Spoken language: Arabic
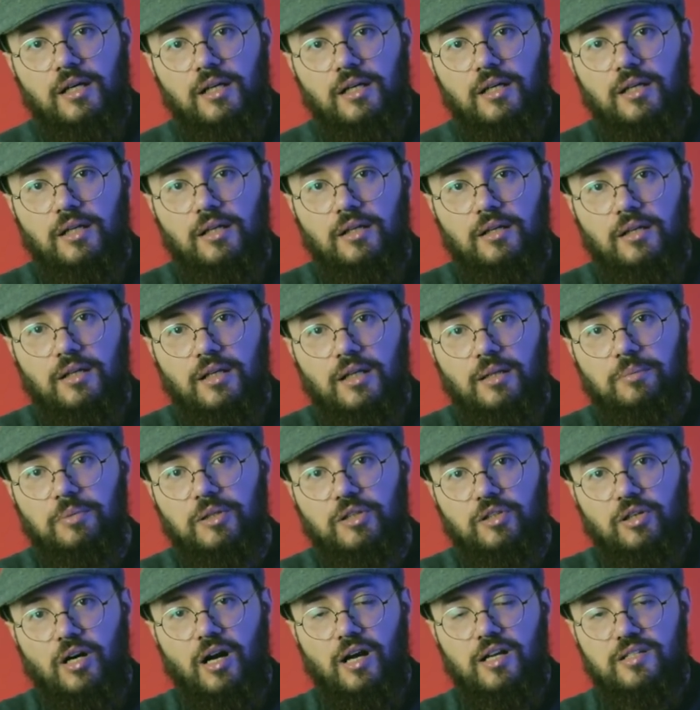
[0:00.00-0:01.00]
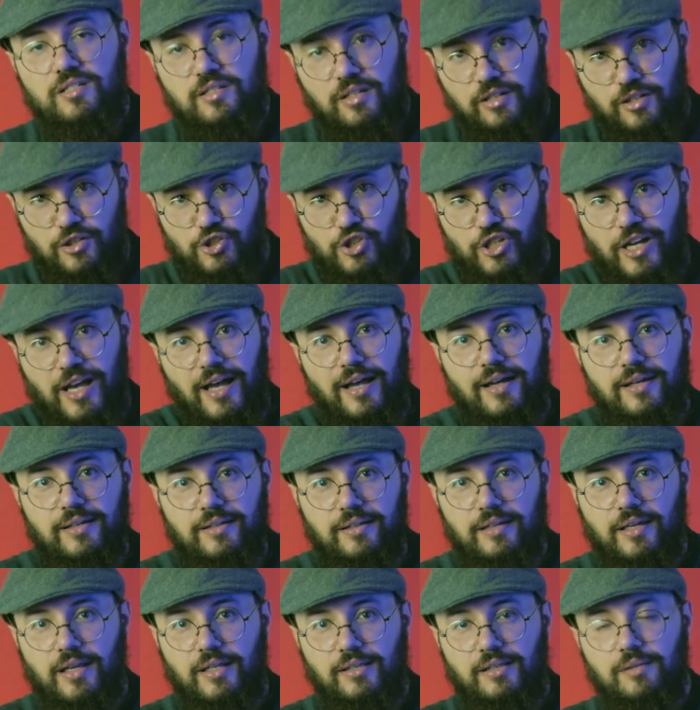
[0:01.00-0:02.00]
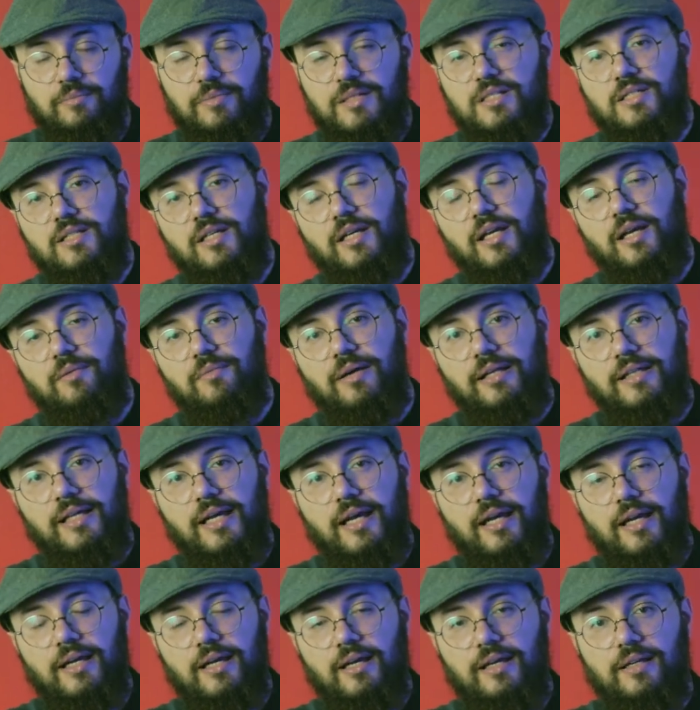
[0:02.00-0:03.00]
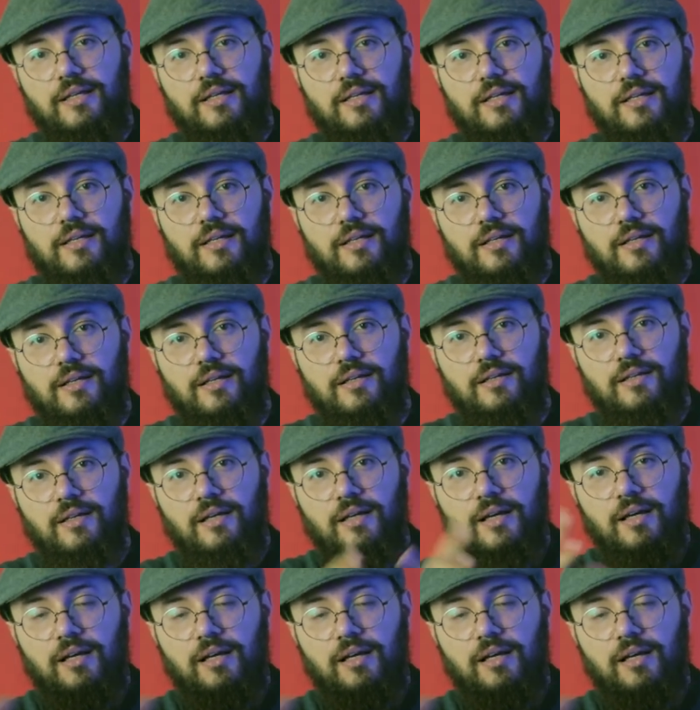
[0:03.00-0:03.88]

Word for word: آه، اللي بترقص كرشها يعني بس هي معناها آه،